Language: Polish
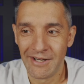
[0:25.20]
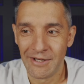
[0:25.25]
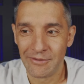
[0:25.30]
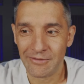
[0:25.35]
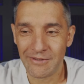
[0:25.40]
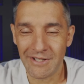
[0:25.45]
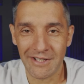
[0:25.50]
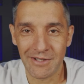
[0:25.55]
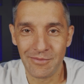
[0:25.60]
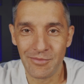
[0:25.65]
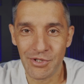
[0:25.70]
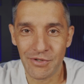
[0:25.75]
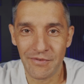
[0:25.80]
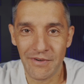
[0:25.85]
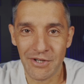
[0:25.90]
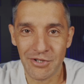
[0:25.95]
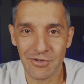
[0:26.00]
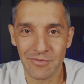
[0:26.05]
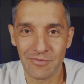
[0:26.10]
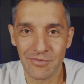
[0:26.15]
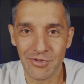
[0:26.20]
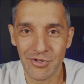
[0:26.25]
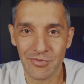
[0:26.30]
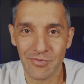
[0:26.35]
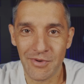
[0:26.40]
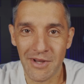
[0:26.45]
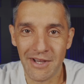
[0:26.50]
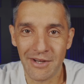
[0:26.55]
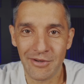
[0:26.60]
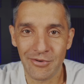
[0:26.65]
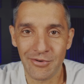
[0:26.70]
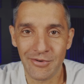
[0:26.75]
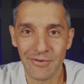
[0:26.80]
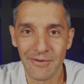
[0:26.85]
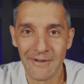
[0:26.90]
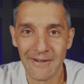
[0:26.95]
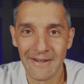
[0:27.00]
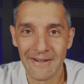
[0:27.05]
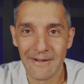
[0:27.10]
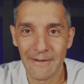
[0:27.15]
w takim świeżym brzmieniu –
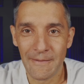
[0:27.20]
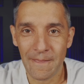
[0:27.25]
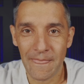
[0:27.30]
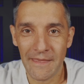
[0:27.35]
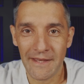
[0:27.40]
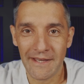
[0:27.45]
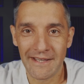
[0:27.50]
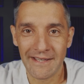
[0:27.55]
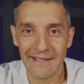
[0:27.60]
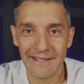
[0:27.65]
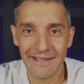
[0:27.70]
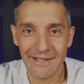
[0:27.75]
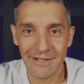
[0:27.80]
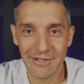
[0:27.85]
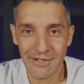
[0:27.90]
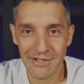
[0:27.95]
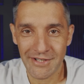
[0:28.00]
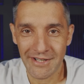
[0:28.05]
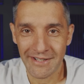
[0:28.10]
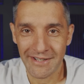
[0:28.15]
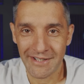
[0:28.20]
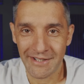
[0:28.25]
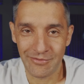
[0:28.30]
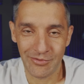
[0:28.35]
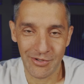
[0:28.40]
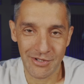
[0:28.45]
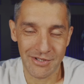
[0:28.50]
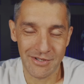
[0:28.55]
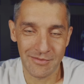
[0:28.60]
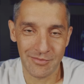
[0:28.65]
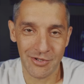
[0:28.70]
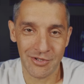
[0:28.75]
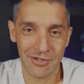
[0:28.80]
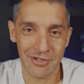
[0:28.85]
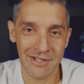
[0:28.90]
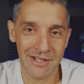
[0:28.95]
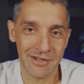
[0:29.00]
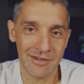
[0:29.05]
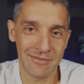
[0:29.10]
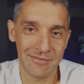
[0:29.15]
E, I dzisiaj tak właśnie
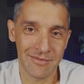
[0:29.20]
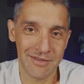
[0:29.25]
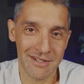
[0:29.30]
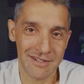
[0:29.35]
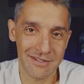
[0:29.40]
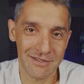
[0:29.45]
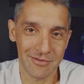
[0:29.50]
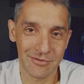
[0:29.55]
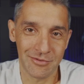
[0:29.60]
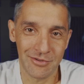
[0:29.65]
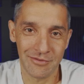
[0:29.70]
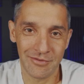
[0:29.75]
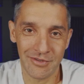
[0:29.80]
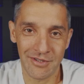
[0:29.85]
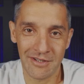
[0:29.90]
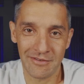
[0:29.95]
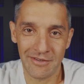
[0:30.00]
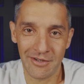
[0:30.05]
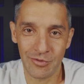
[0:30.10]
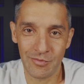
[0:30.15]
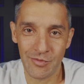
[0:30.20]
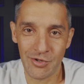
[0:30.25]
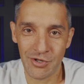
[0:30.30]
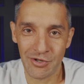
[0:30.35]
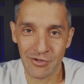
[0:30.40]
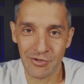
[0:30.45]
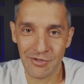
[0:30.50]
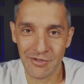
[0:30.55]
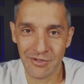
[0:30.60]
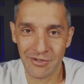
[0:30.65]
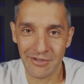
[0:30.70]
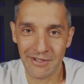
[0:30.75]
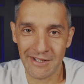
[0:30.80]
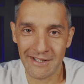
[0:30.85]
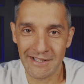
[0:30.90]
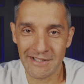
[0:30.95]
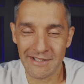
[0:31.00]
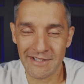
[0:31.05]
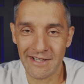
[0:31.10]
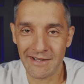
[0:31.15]
przeczytałem tekst, który wydawało mi się, że
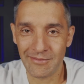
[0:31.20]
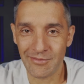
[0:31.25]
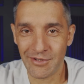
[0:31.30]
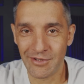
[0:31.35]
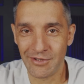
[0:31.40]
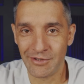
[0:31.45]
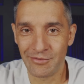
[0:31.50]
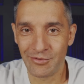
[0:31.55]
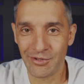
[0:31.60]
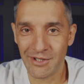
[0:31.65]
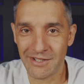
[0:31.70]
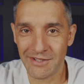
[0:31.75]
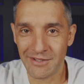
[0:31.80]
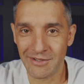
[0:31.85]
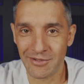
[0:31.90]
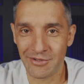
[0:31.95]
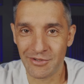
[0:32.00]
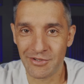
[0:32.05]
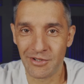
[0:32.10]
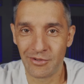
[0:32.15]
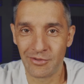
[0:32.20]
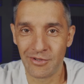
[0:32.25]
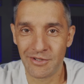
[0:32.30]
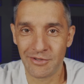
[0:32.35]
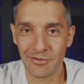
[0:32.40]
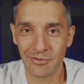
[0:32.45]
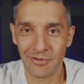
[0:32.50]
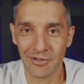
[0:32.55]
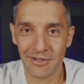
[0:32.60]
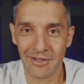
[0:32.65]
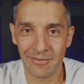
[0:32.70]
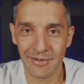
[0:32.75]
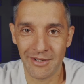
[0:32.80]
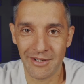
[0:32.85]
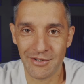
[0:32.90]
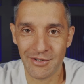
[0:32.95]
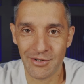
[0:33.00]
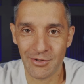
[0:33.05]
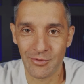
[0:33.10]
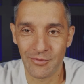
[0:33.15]
doskonale znam, czyli 12 rozdział listu do
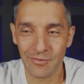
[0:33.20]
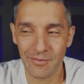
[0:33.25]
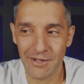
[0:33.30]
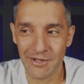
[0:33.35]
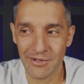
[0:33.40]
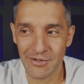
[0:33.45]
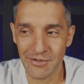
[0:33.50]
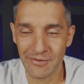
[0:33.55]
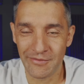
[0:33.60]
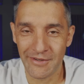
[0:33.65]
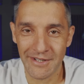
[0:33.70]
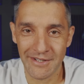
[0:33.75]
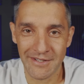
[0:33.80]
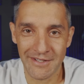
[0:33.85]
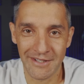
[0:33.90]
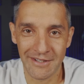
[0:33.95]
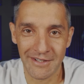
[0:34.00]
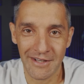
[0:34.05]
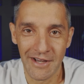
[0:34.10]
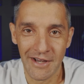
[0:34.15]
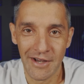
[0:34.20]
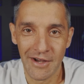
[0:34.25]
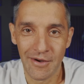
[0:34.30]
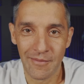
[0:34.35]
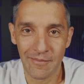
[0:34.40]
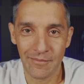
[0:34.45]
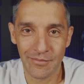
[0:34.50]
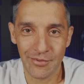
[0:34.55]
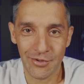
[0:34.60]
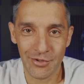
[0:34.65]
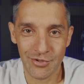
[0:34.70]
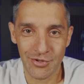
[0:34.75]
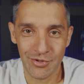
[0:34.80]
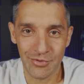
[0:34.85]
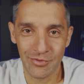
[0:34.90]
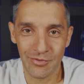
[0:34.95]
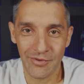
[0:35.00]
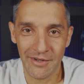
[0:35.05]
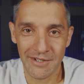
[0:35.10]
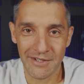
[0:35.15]
Hebrajczyków, pierwszy werset. Po
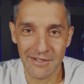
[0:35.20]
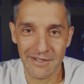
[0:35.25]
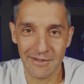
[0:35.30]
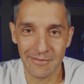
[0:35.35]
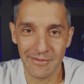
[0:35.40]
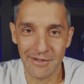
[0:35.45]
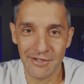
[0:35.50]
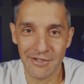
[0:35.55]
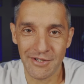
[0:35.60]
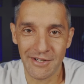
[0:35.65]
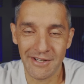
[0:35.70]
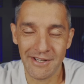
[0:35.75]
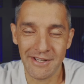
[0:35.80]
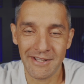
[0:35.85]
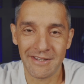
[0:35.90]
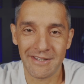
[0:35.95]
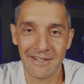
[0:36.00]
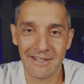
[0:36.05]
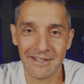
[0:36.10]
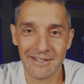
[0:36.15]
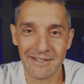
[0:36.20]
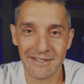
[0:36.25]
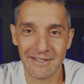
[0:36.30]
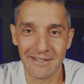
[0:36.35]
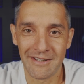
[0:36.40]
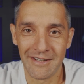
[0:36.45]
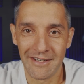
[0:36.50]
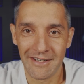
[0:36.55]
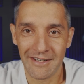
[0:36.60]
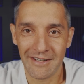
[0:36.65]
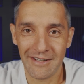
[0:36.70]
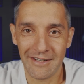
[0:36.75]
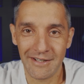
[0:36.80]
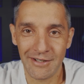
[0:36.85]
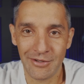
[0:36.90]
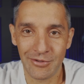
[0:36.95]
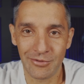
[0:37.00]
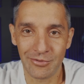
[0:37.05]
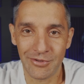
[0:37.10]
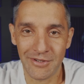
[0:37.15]
czołóweczce będzie i tekst,
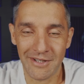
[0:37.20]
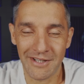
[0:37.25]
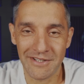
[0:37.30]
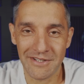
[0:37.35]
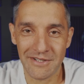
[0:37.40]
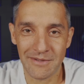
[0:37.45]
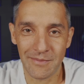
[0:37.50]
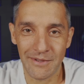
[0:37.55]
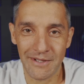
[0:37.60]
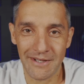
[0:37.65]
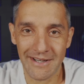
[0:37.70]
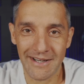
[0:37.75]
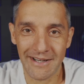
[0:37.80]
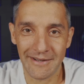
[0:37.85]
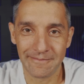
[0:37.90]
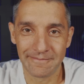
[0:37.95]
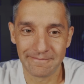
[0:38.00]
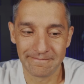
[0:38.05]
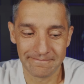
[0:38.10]
i krótka inspirka.